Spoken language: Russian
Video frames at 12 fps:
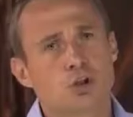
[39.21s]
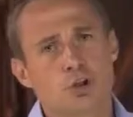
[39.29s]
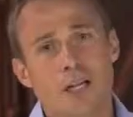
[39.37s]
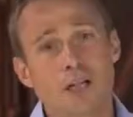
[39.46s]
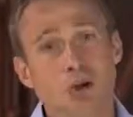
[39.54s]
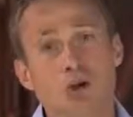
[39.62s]

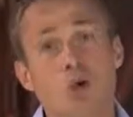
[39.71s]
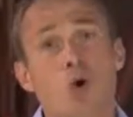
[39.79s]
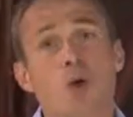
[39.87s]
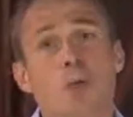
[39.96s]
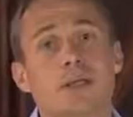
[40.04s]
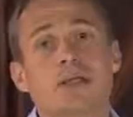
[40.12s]
для
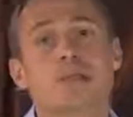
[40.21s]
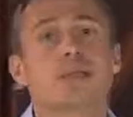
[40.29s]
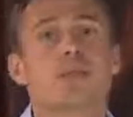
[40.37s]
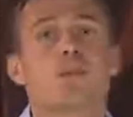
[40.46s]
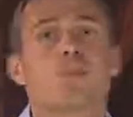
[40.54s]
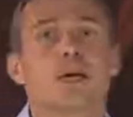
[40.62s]

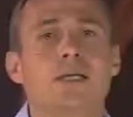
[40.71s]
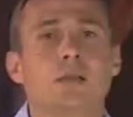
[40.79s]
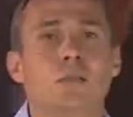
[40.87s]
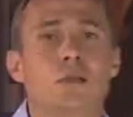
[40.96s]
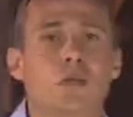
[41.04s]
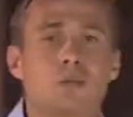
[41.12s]
4% компаний
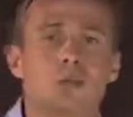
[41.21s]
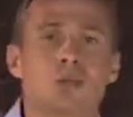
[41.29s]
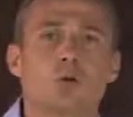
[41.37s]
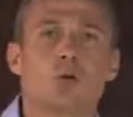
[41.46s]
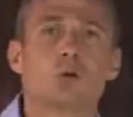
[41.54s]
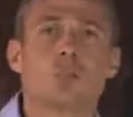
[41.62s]
мира.
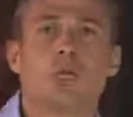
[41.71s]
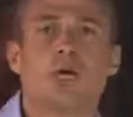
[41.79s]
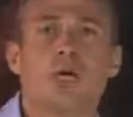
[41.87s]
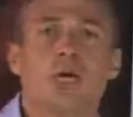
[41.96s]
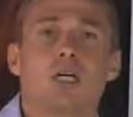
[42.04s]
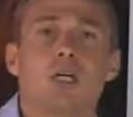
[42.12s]

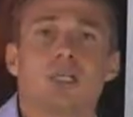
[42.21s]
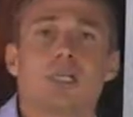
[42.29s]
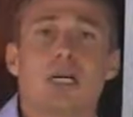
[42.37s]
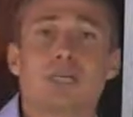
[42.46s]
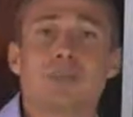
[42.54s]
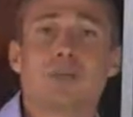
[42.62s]

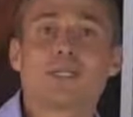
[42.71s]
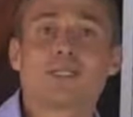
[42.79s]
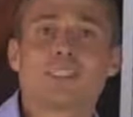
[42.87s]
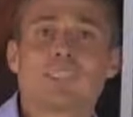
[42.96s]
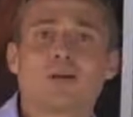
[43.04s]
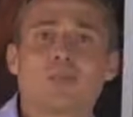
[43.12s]

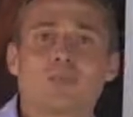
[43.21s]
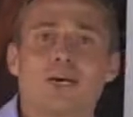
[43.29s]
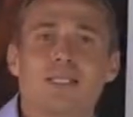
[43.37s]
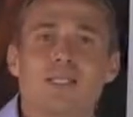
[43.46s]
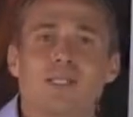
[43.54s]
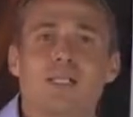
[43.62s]
96%
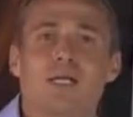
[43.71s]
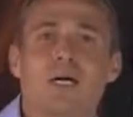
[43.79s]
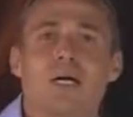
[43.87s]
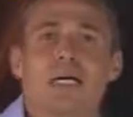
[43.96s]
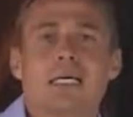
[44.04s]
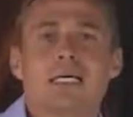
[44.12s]
компаний
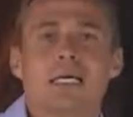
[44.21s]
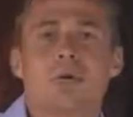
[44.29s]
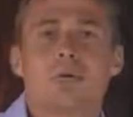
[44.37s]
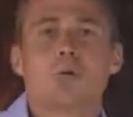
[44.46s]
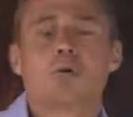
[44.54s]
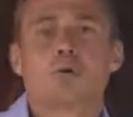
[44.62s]
мира
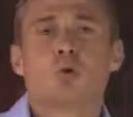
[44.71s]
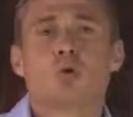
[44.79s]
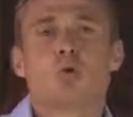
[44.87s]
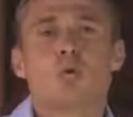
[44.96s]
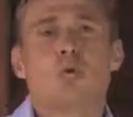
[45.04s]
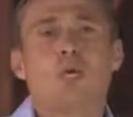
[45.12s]
работают
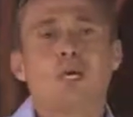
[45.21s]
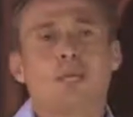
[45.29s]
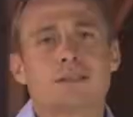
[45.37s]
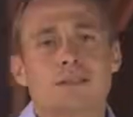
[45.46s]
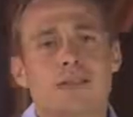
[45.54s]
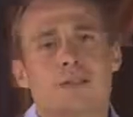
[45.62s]

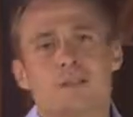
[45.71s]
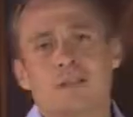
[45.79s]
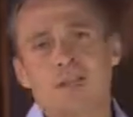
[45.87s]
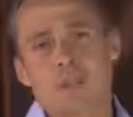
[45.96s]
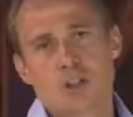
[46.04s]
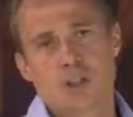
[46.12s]
без
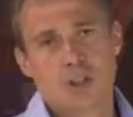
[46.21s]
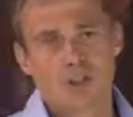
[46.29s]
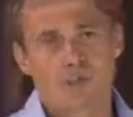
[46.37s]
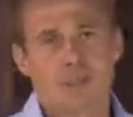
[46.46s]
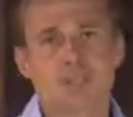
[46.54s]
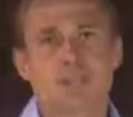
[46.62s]
внешних
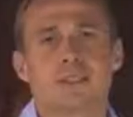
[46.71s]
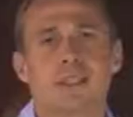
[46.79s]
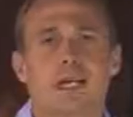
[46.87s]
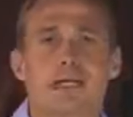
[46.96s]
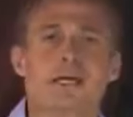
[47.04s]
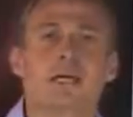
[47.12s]

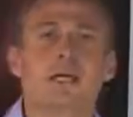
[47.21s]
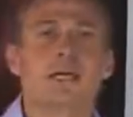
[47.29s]
инвестиций. Они